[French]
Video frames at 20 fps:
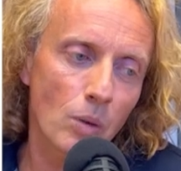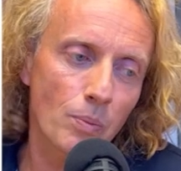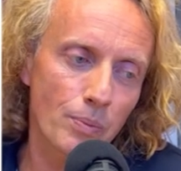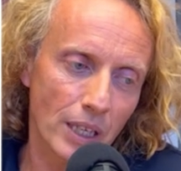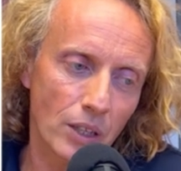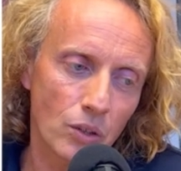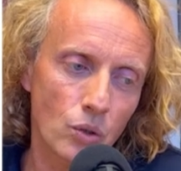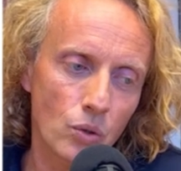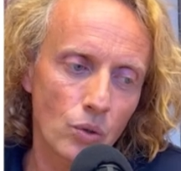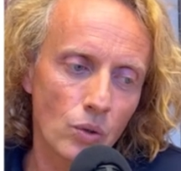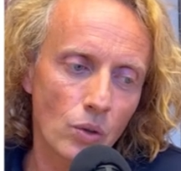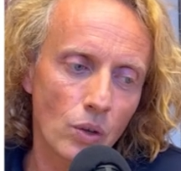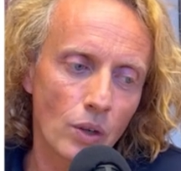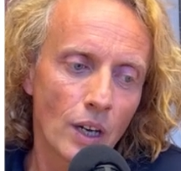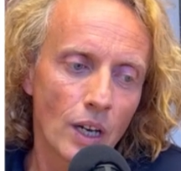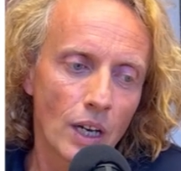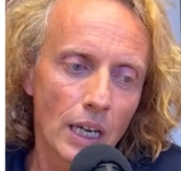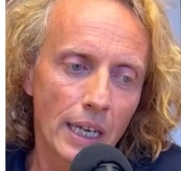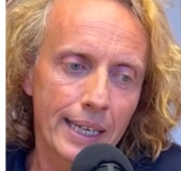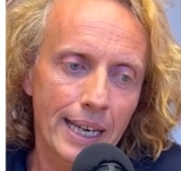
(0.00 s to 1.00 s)
Donc
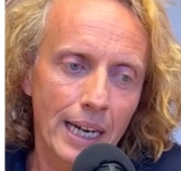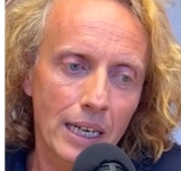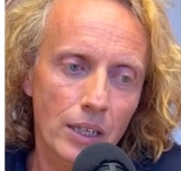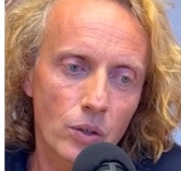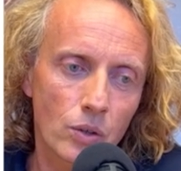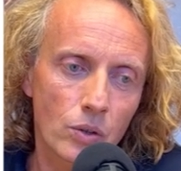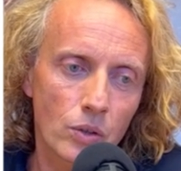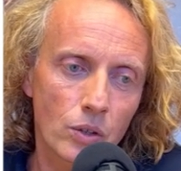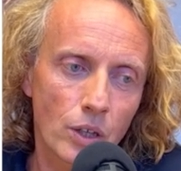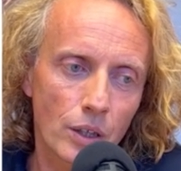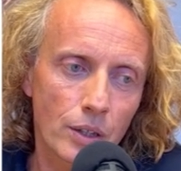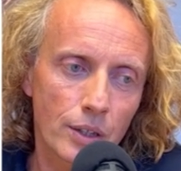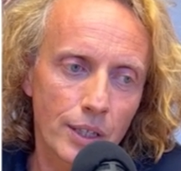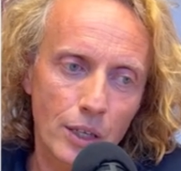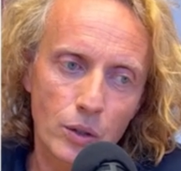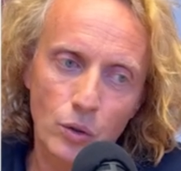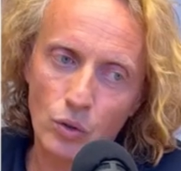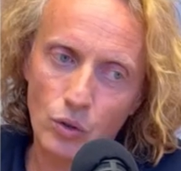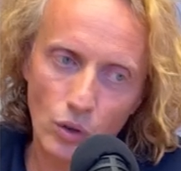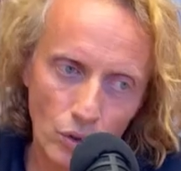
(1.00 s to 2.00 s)
c'est peut-être quelque chose
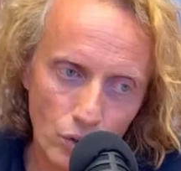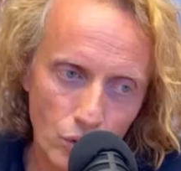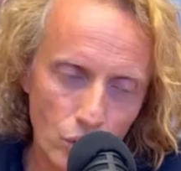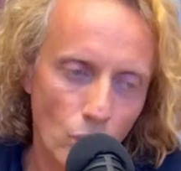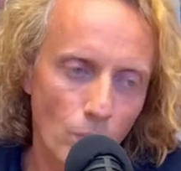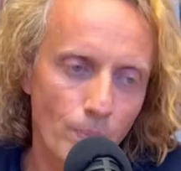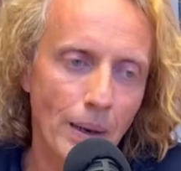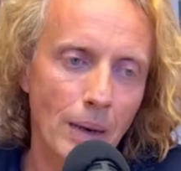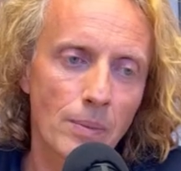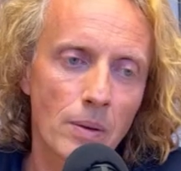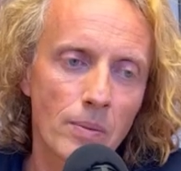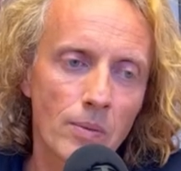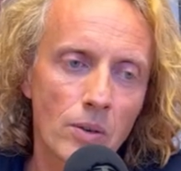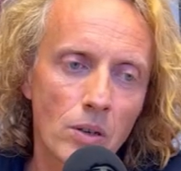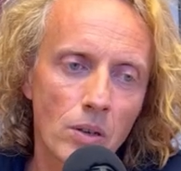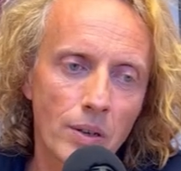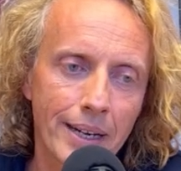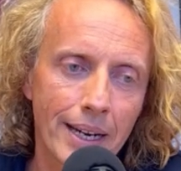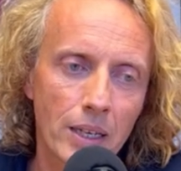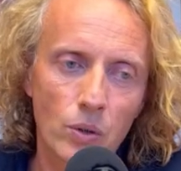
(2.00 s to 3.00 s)
qui est inscrit en
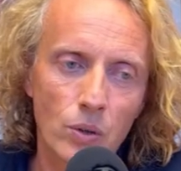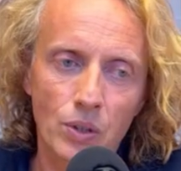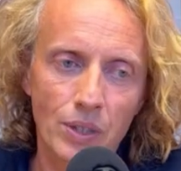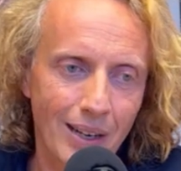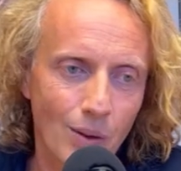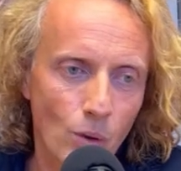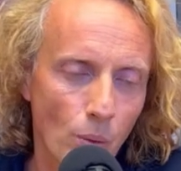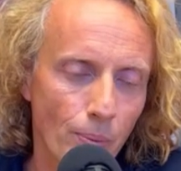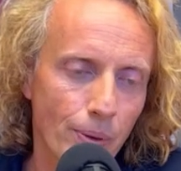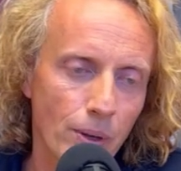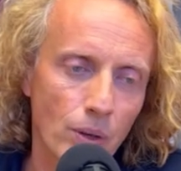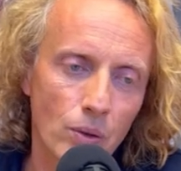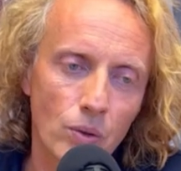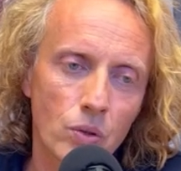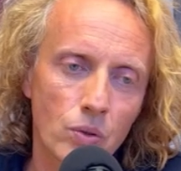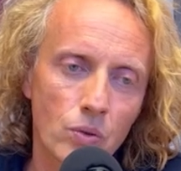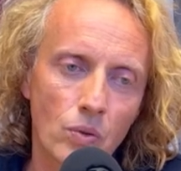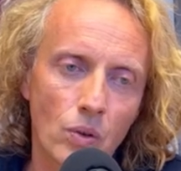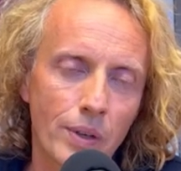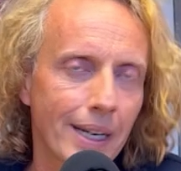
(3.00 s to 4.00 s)
moi euh,
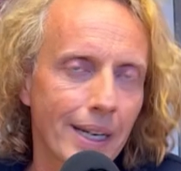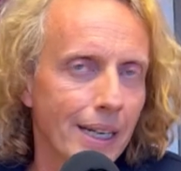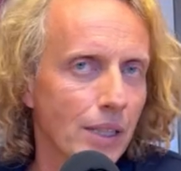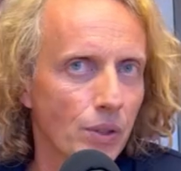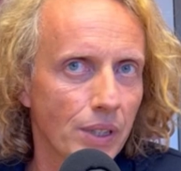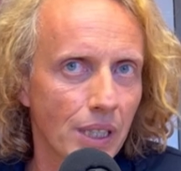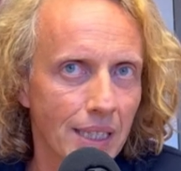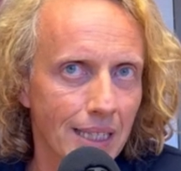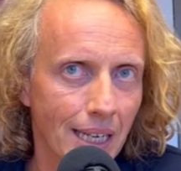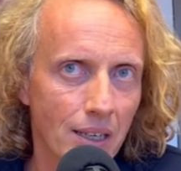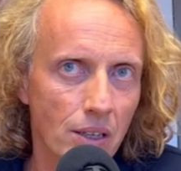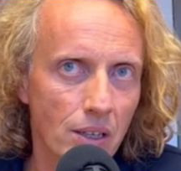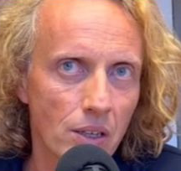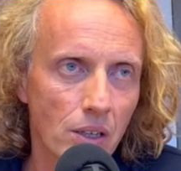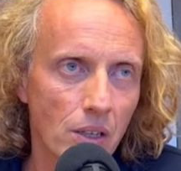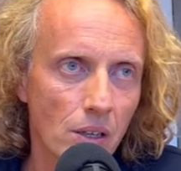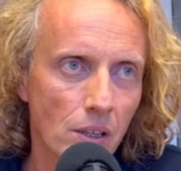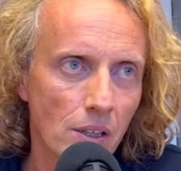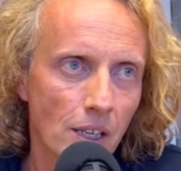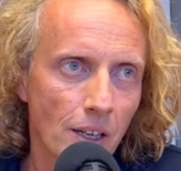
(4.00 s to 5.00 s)
notamment parce que j'ai fait
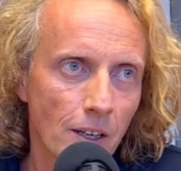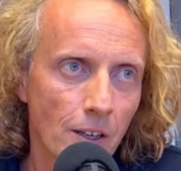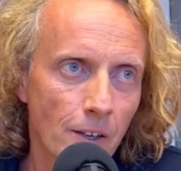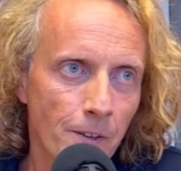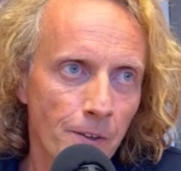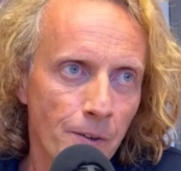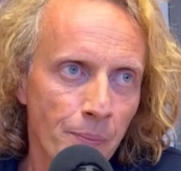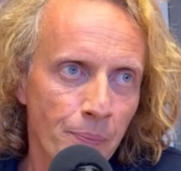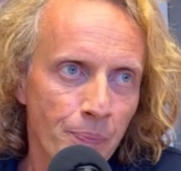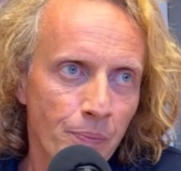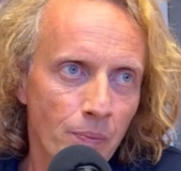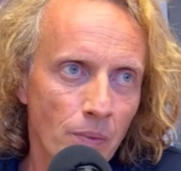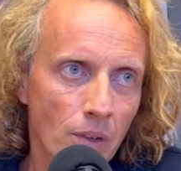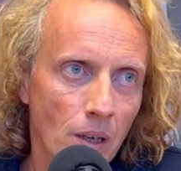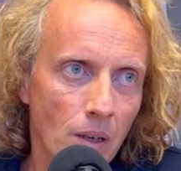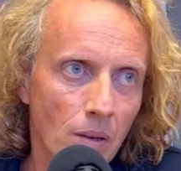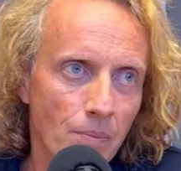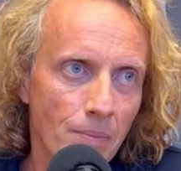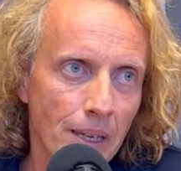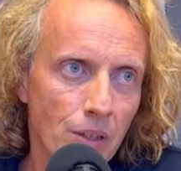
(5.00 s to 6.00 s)
une chose un tout petit peu
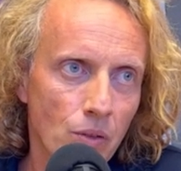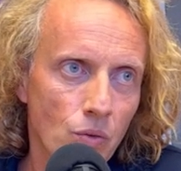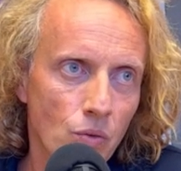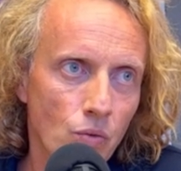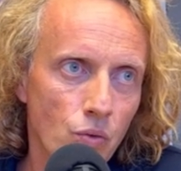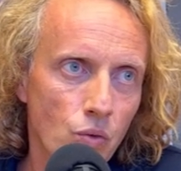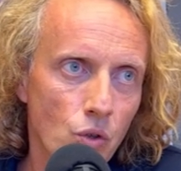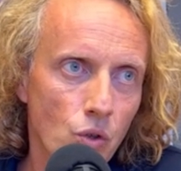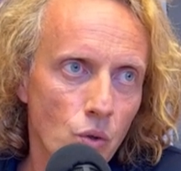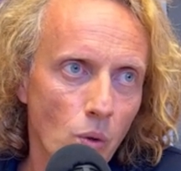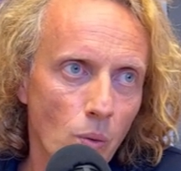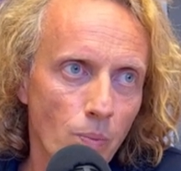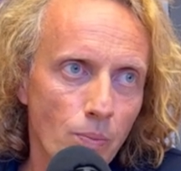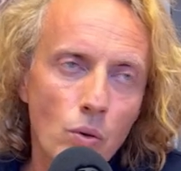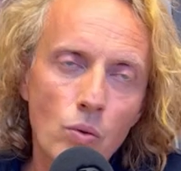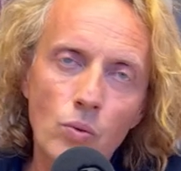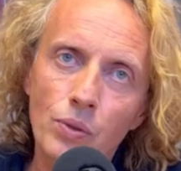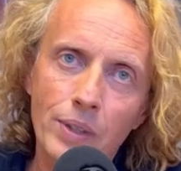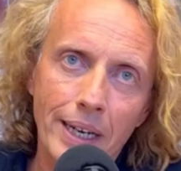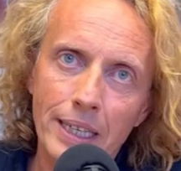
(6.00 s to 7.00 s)
originale quand j'étais plus jeune,
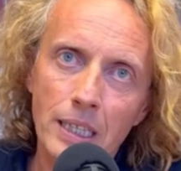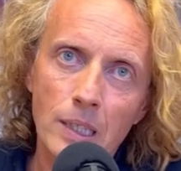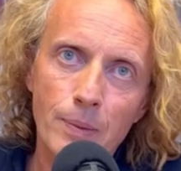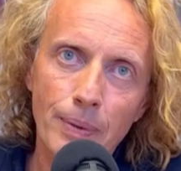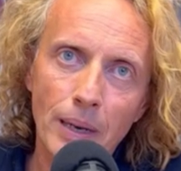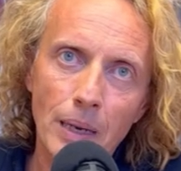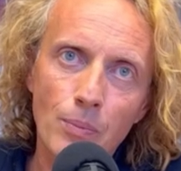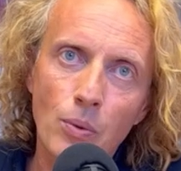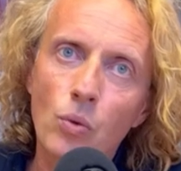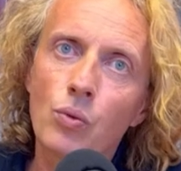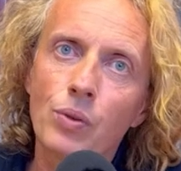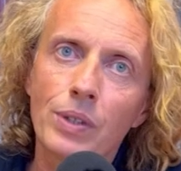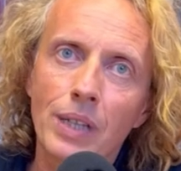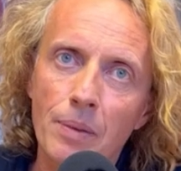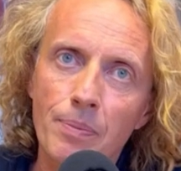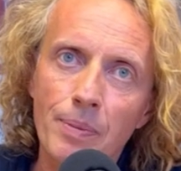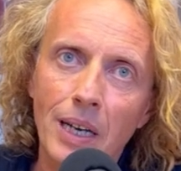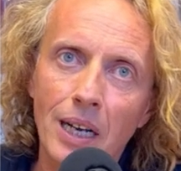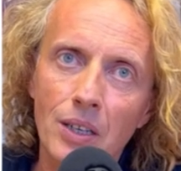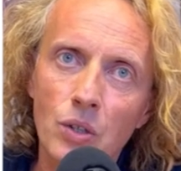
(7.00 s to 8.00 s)
euh,
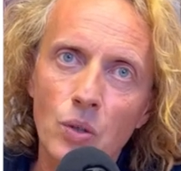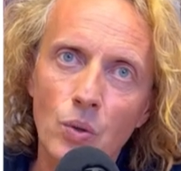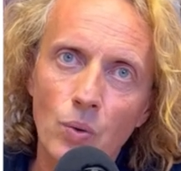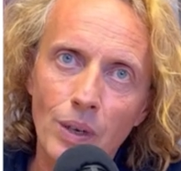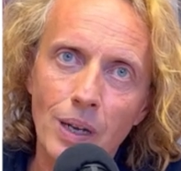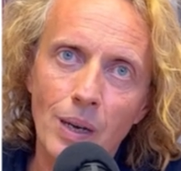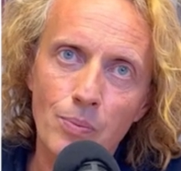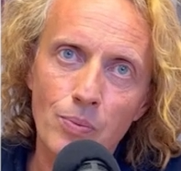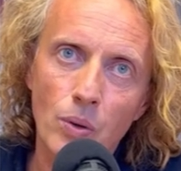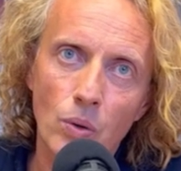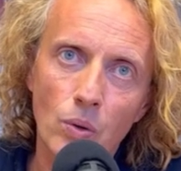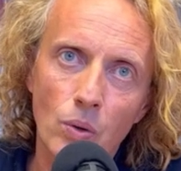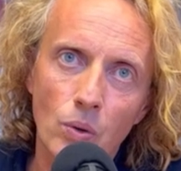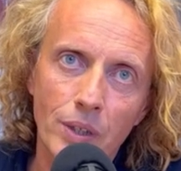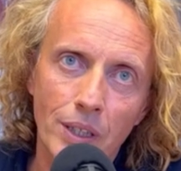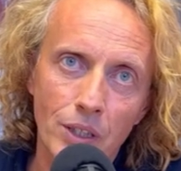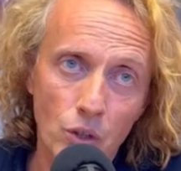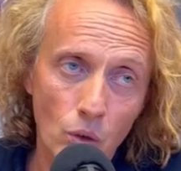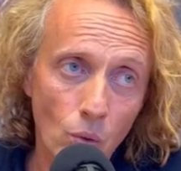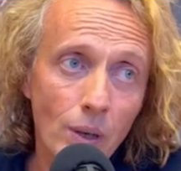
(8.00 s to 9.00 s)
jusqu'à l'âge de,
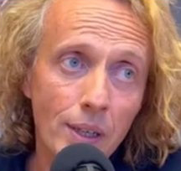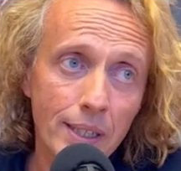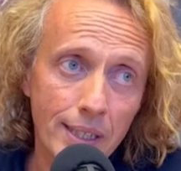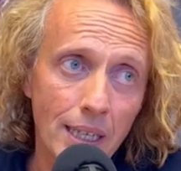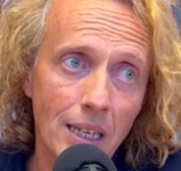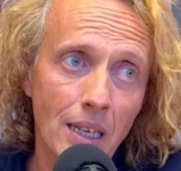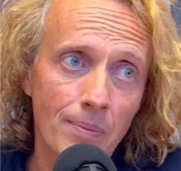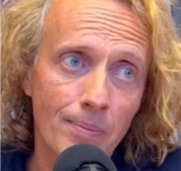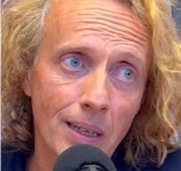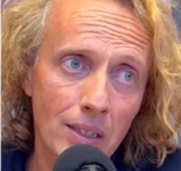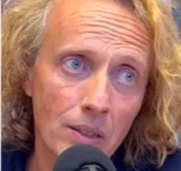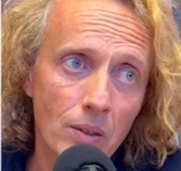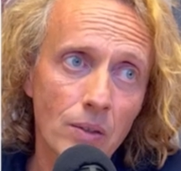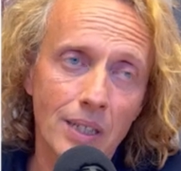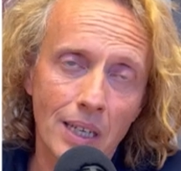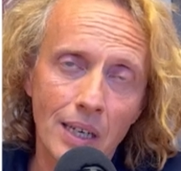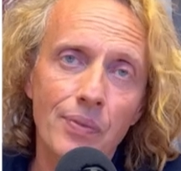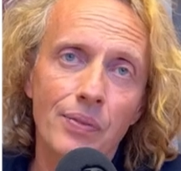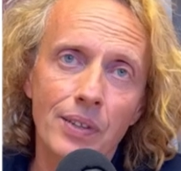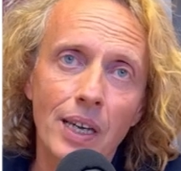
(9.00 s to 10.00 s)
de 20 ans, pour,
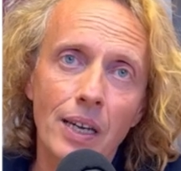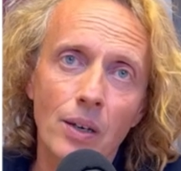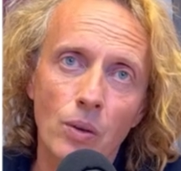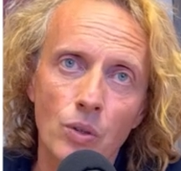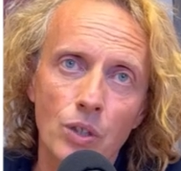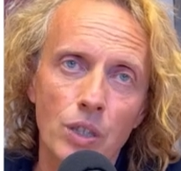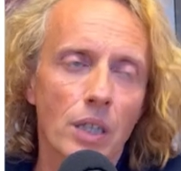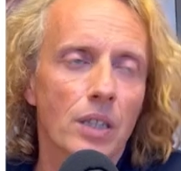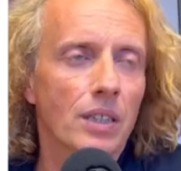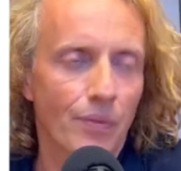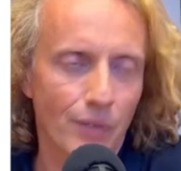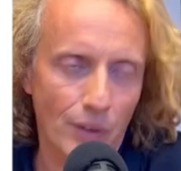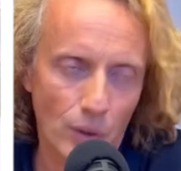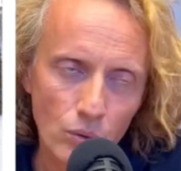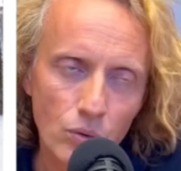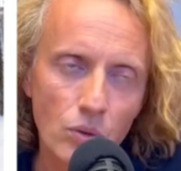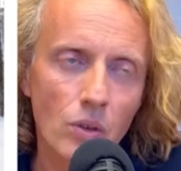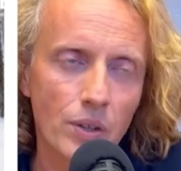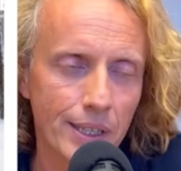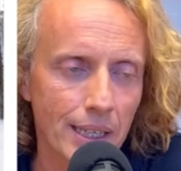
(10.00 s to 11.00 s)
pour ce qui est d'un niveau
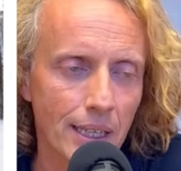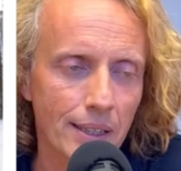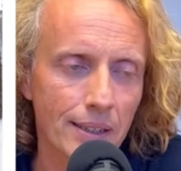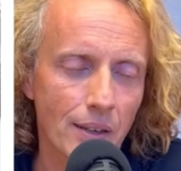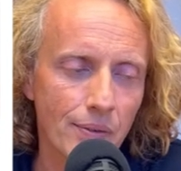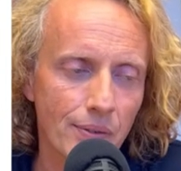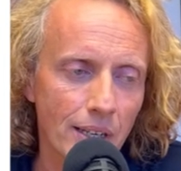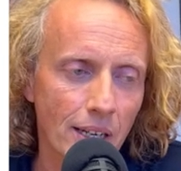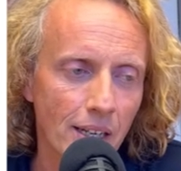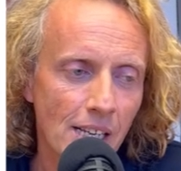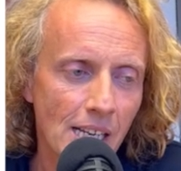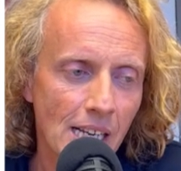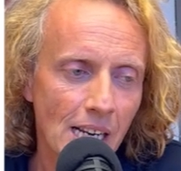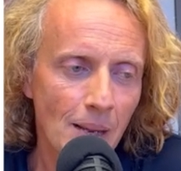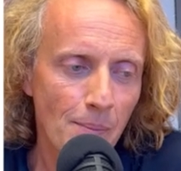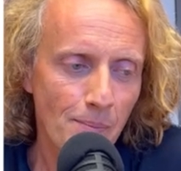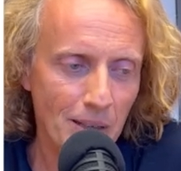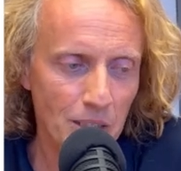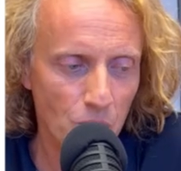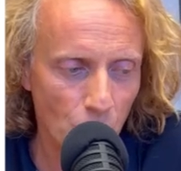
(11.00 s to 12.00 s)
tout à fait honorable, même
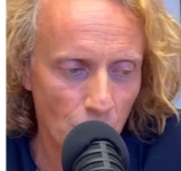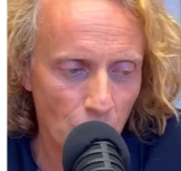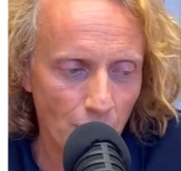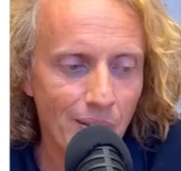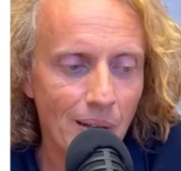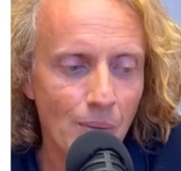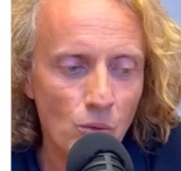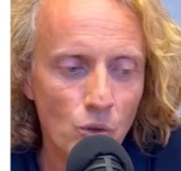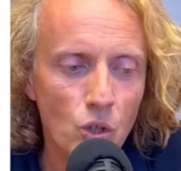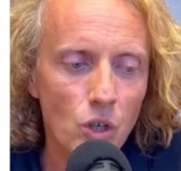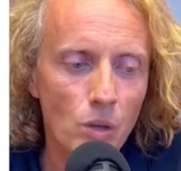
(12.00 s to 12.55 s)
d'un très bon niveau.